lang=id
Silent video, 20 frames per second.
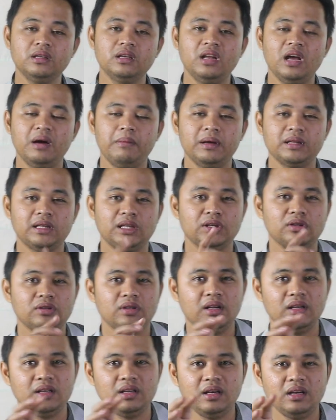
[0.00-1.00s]
Jadi hambatan
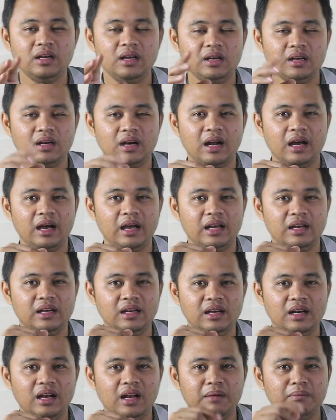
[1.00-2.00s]
totalnya dari rangkaian
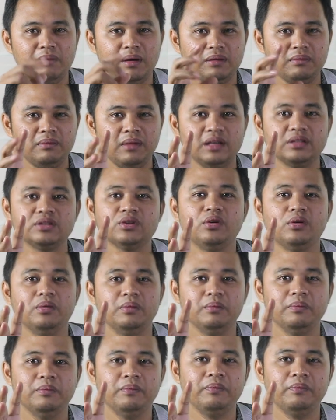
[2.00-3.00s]
ini adalah 14 ohm.